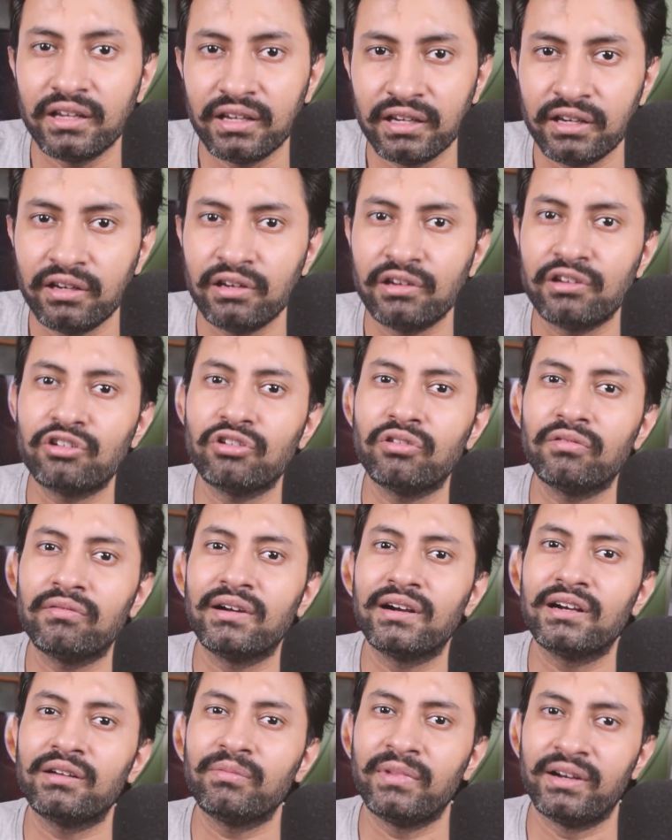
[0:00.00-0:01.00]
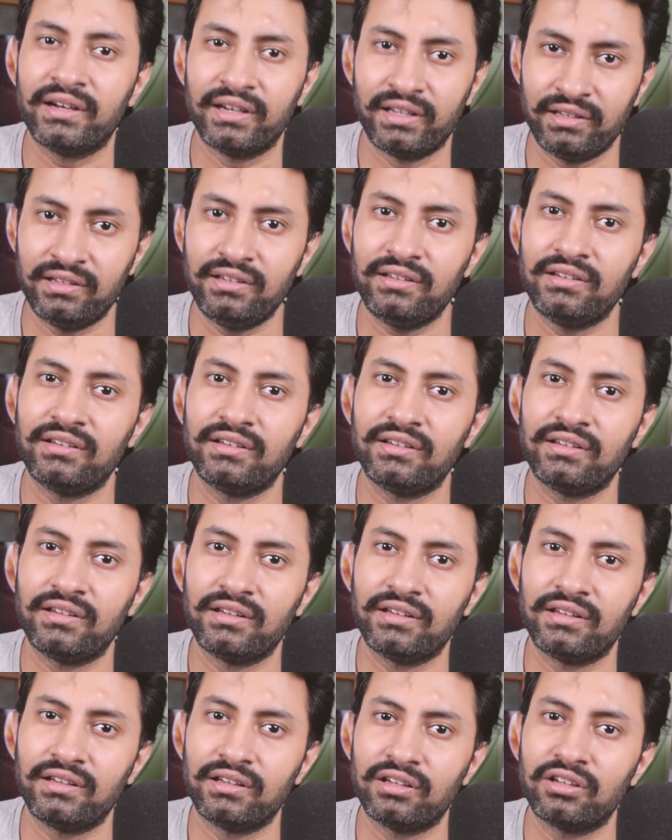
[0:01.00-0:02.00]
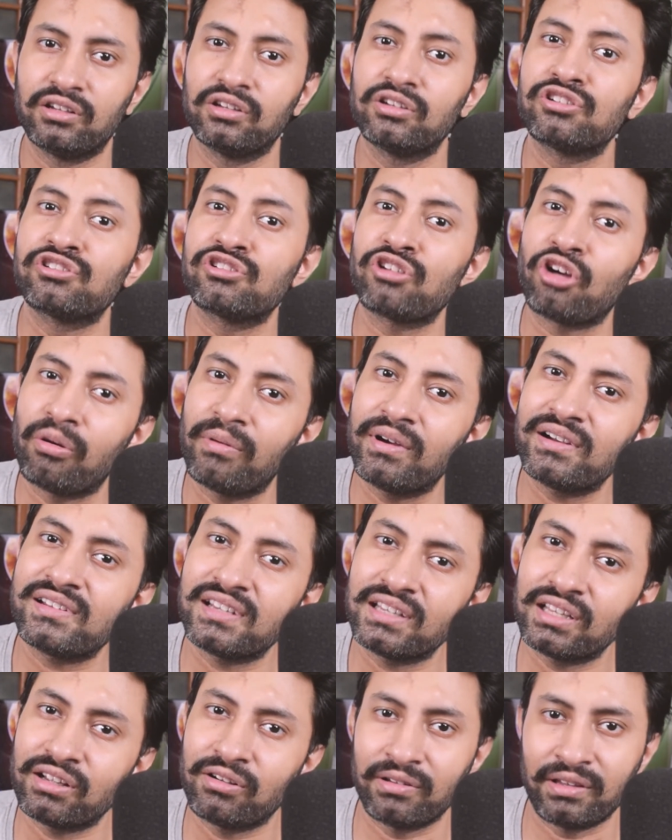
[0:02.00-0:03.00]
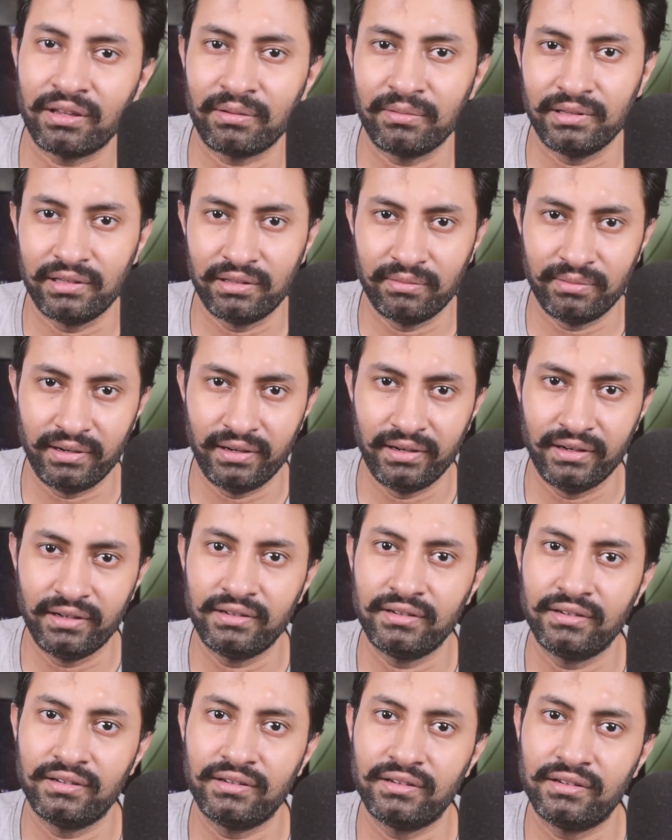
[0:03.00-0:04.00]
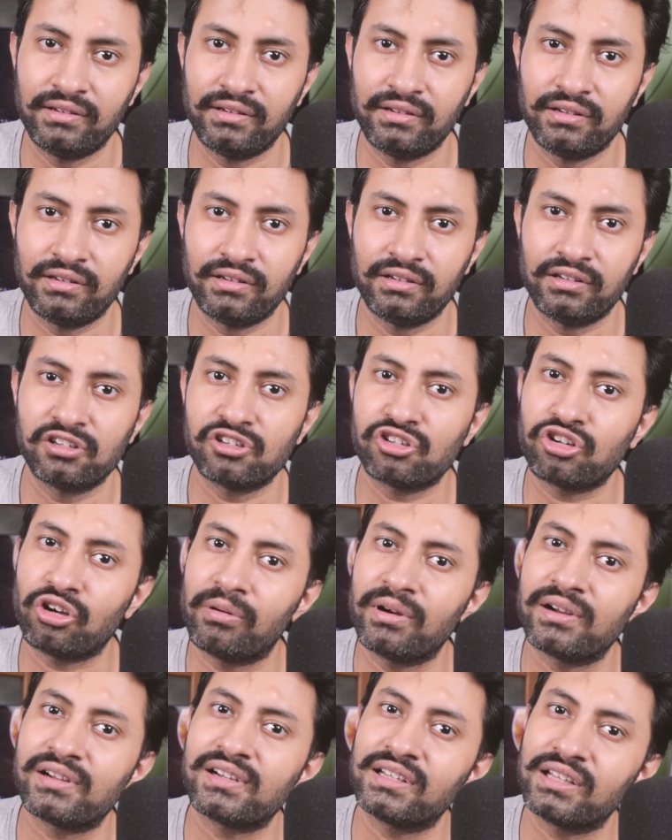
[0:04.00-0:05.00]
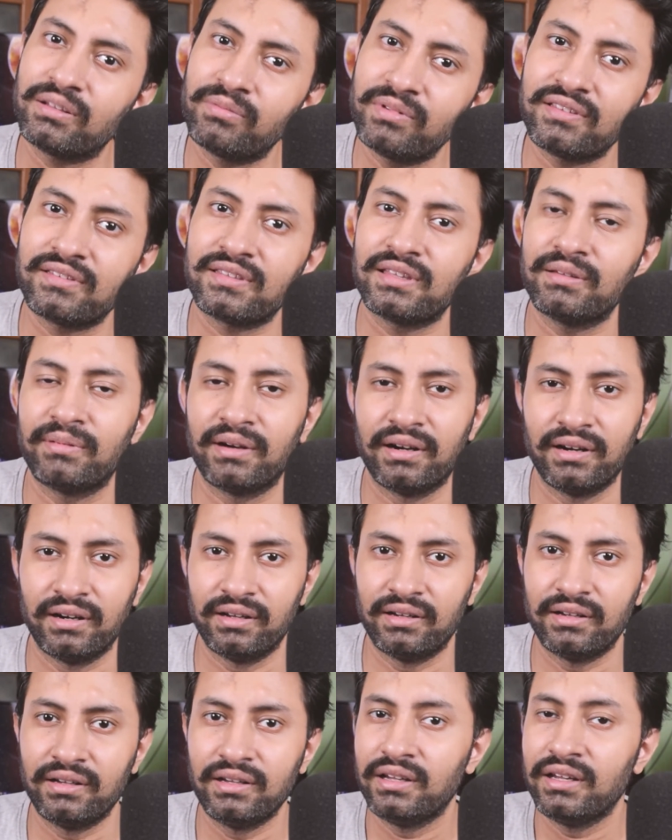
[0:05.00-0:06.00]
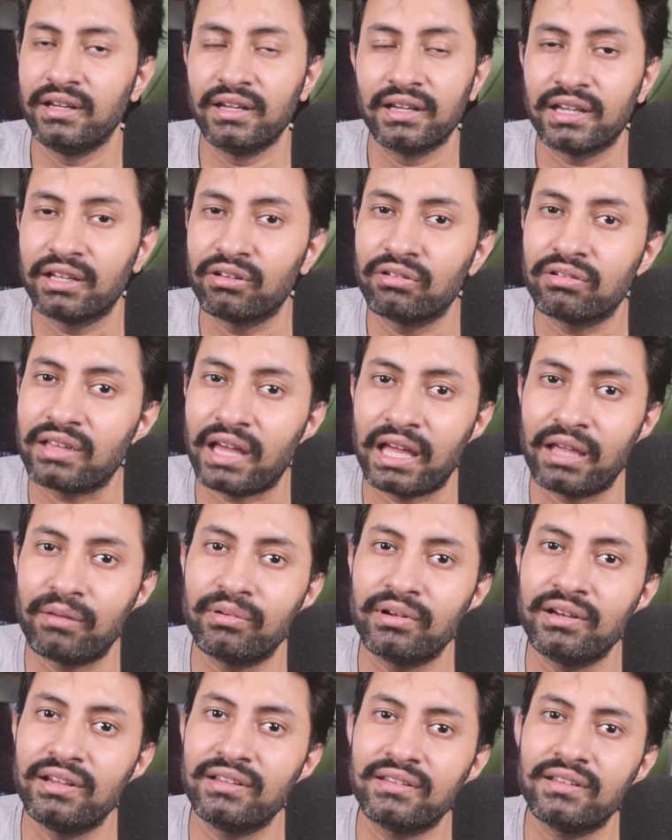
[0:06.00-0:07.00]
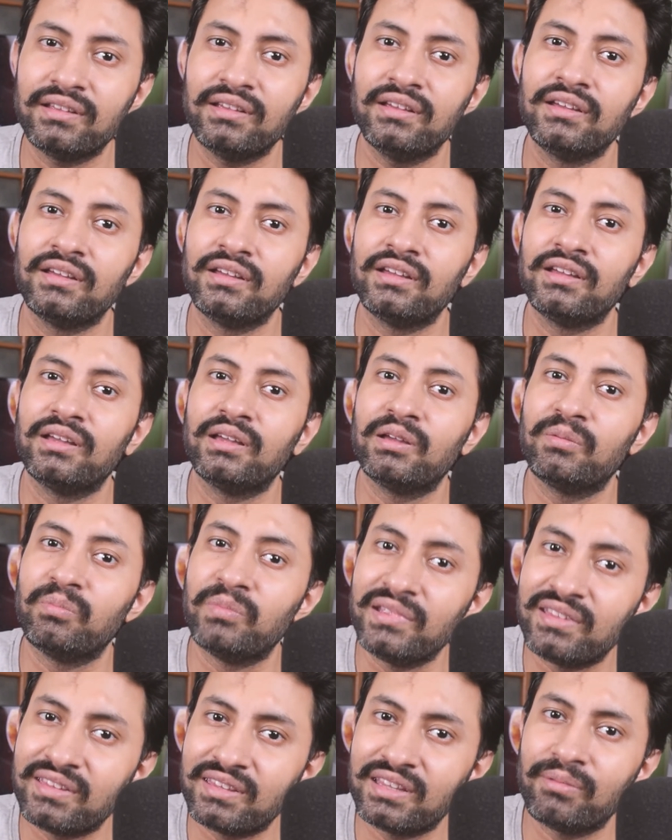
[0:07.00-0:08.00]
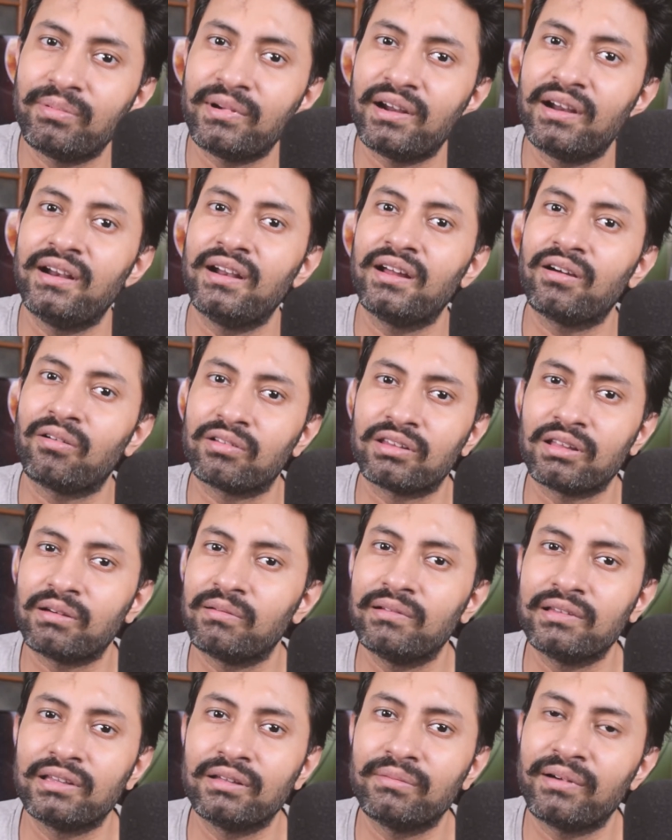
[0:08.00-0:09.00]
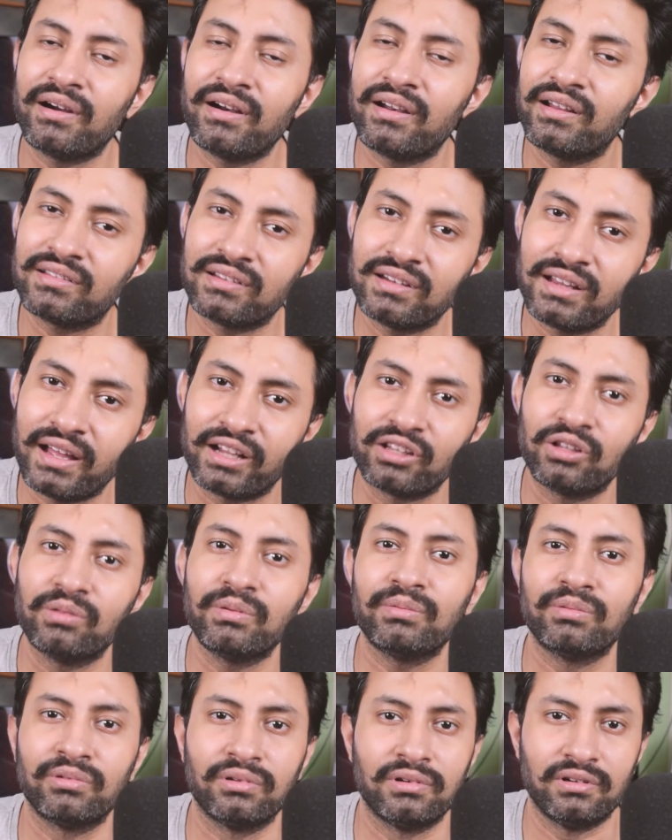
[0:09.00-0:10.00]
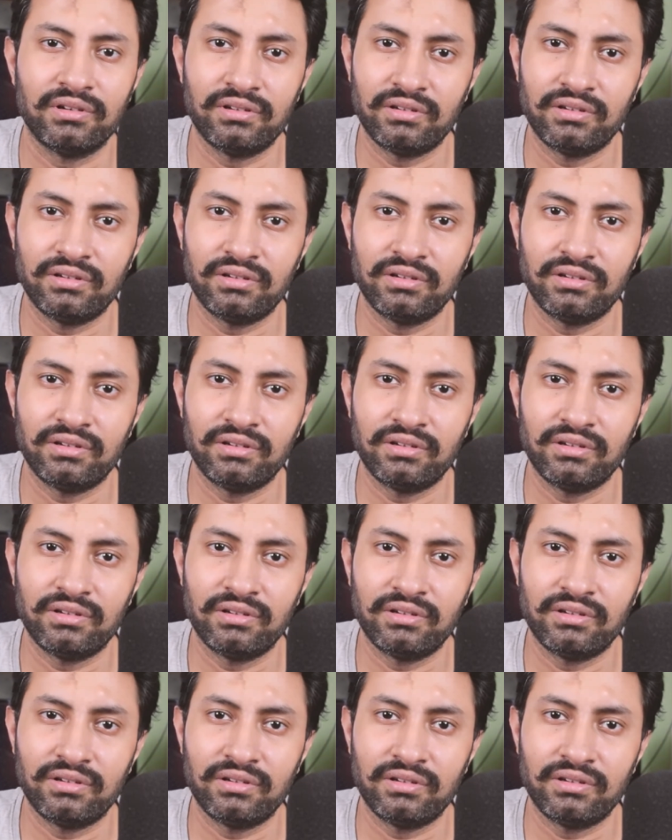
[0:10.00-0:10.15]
ইন্ট্রোভার্ট মানে সবার সাথে কথা বলতে পারে না সবার সাথে মিশতে পারে না কিন্তু তাই বলে যে মিশতে পারে না কথা বলতে পারে না সেটা একদমই ভুল